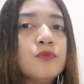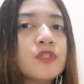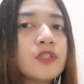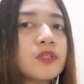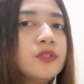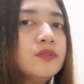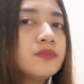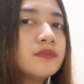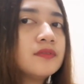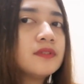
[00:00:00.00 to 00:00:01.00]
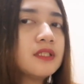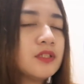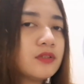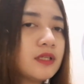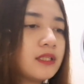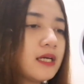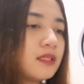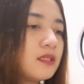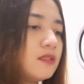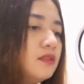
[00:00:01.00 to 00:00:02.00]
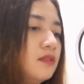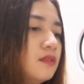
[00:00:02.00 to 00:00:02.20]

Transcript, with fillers: muna to. Ikot lang natin.